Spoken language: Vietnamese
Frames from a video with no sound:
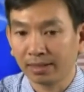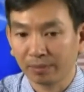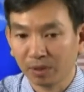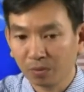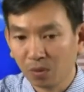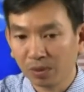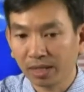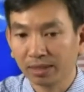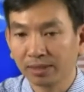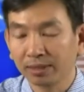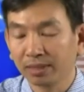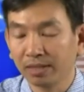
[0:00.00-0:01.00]
làm cho bung
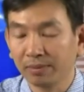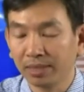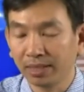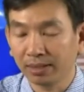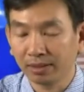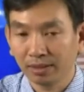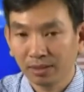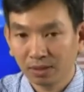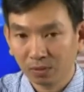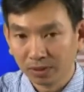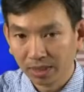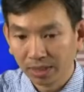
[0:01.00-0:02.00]
lên thì bệnh nhân
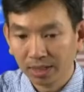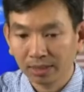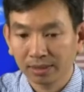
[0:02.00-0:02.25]
cũng sẽ